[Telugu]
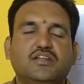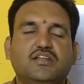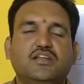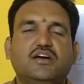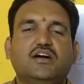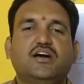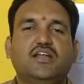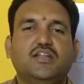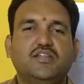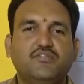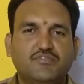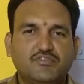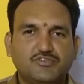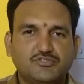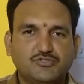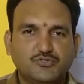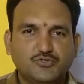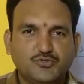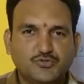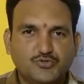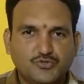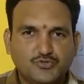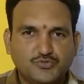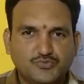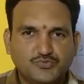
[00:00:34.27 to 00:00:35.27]
నా
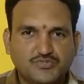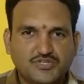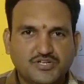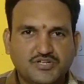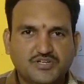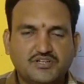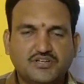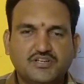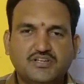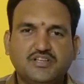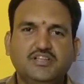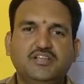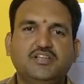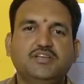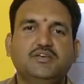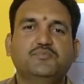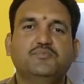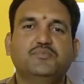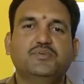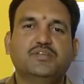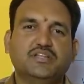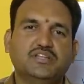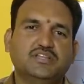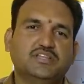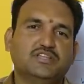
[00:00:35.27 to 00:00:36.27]
హరివాస్తు యూట్యూబ్ ఛానల్ని
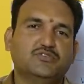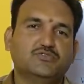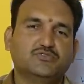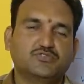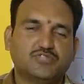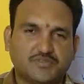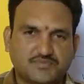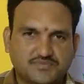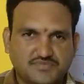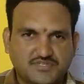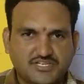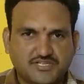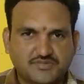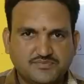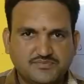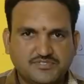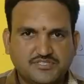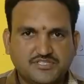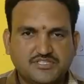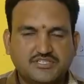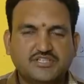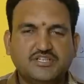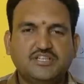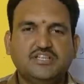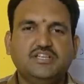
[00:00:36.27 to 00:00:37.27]
మీరందరూ సబ్స్క్రైబ్
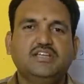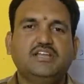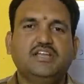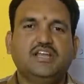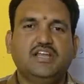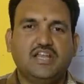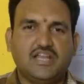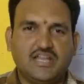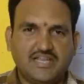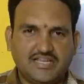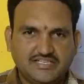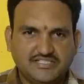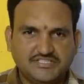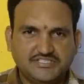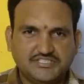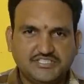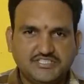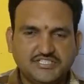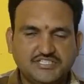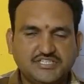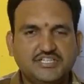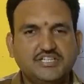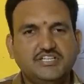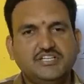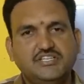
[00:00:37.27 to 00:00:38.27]
చేయండి లైక్
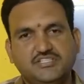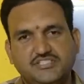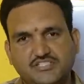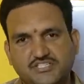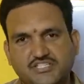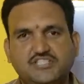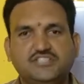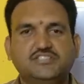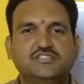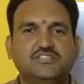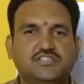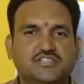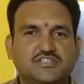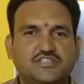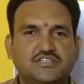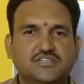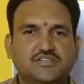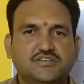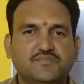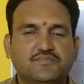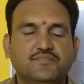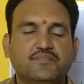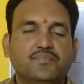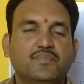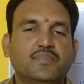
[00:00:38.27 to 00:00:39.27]
చేయండి షేర్ చేయండి